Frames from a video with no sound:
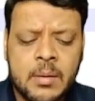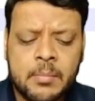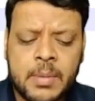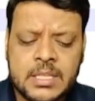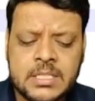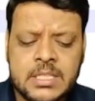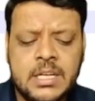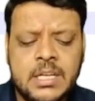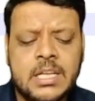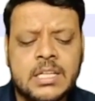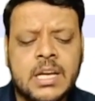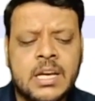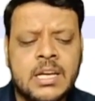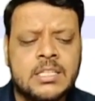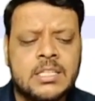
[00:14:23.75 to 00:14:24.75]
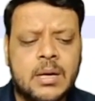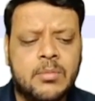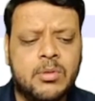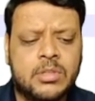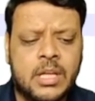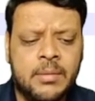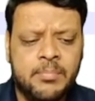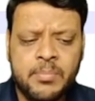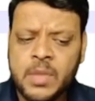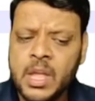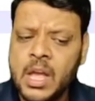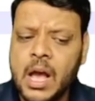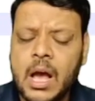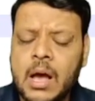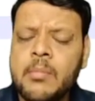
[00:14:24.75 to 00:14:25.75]
परसेंटेज का हिसाब होता है
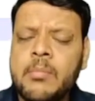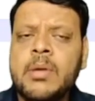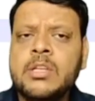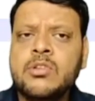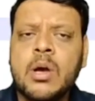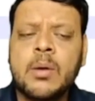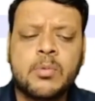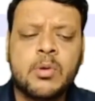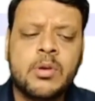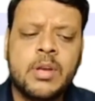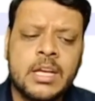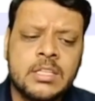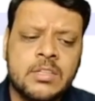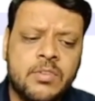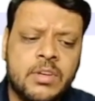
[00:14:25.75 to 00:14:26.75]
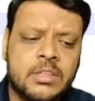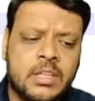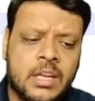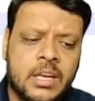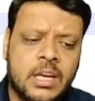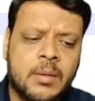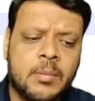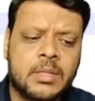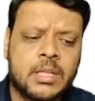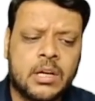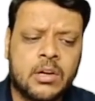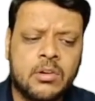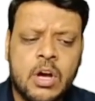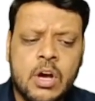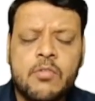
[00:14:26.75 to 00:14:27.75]
अब मैं जो आपको नेक्स्ट विथ तरीका बता
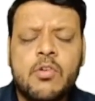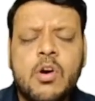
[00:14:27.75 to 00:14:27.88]
रहा हूँ